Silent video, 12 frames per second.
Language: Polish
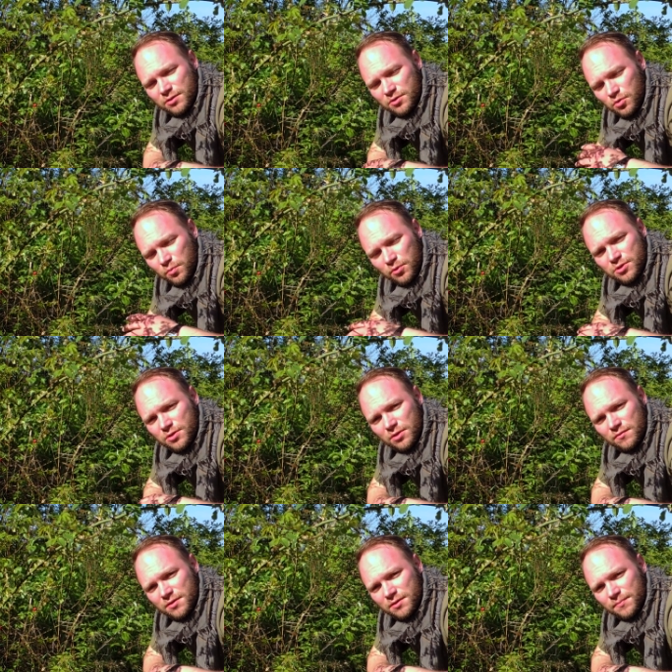
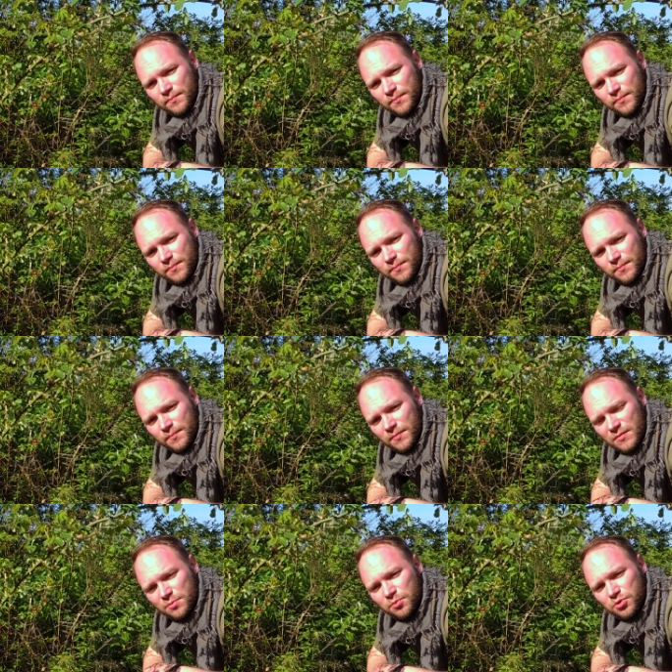stuprocentowe mm,
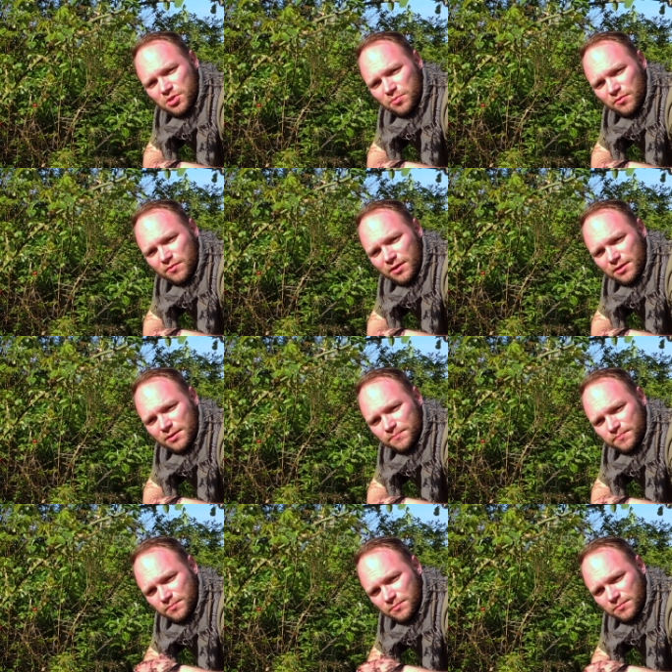zapotrzebowanie
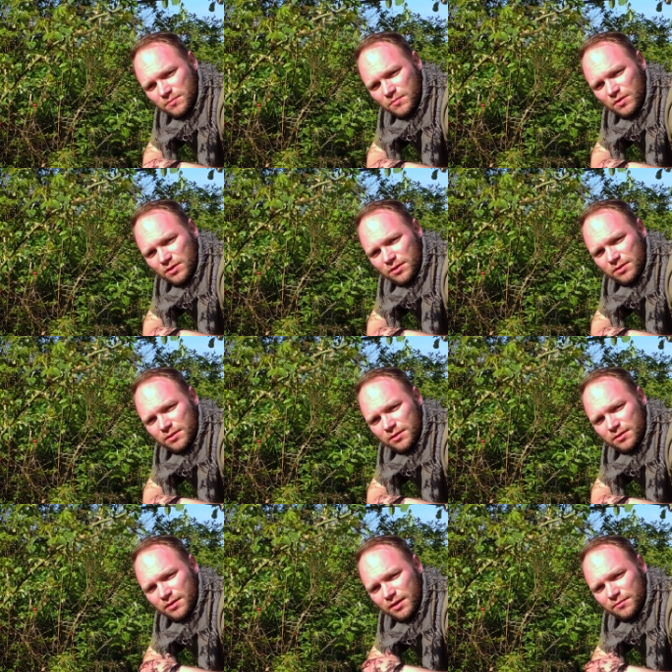
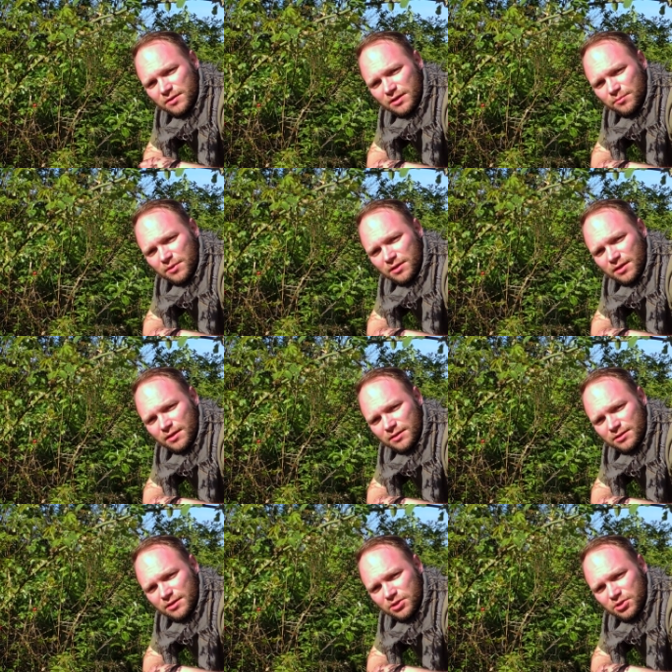e, na
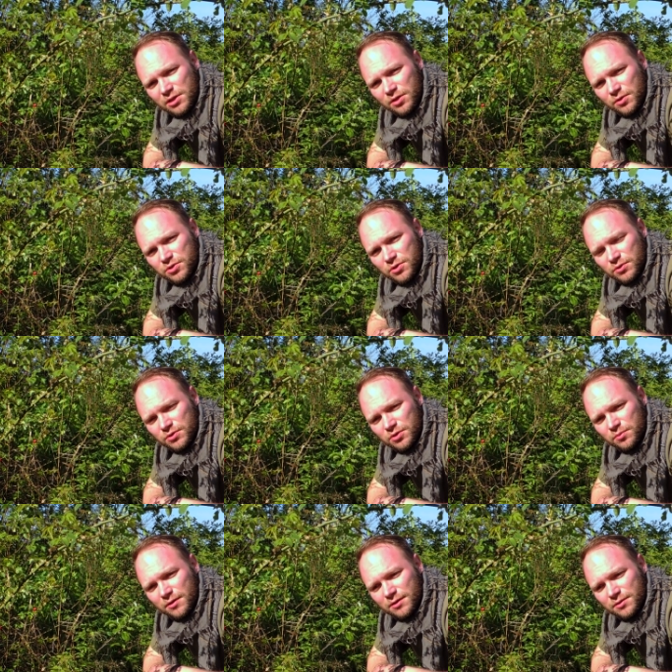witaminę C, jeżeli chodzi o
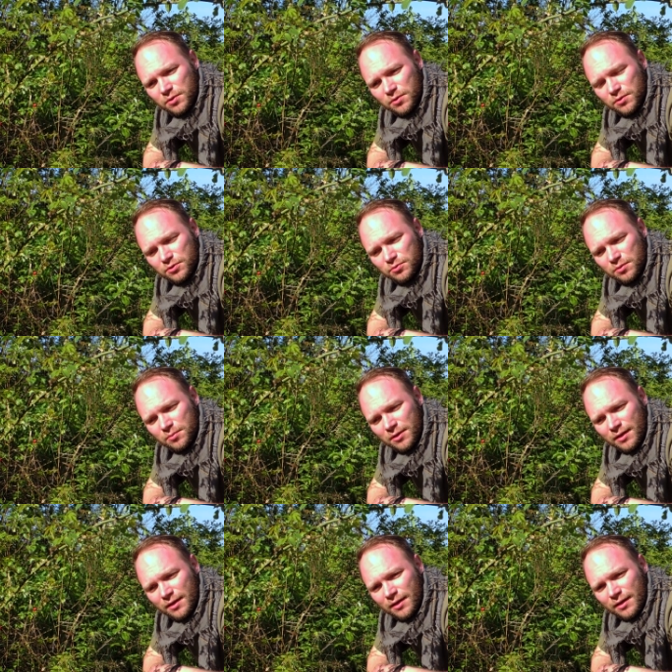osobę dorosłą.
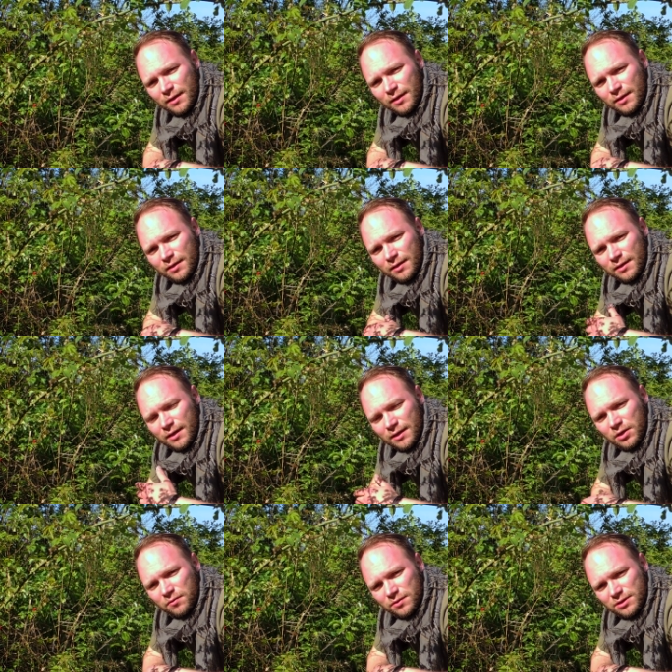
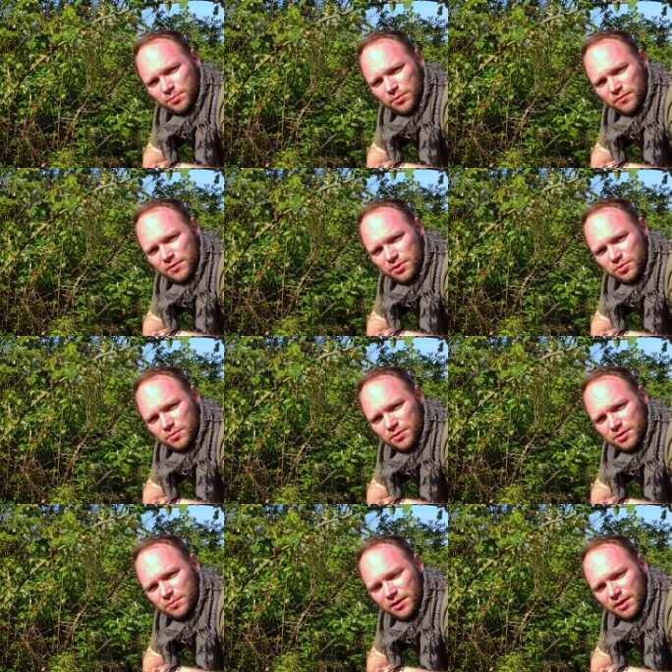Jakie owoce
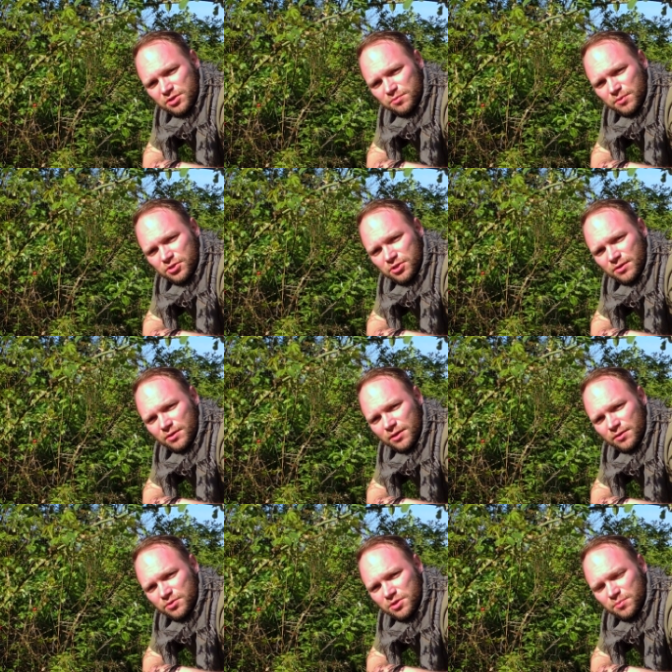powinniśmy zbierać? W pierwszej
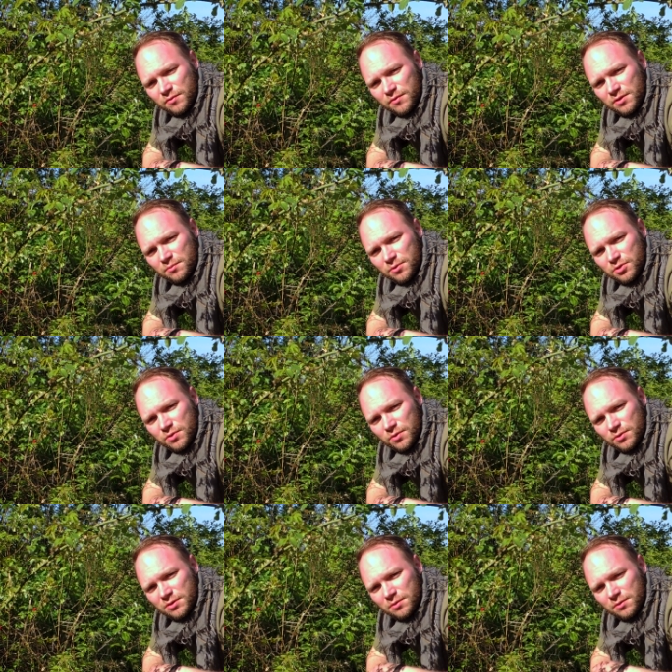kolejności powinny być to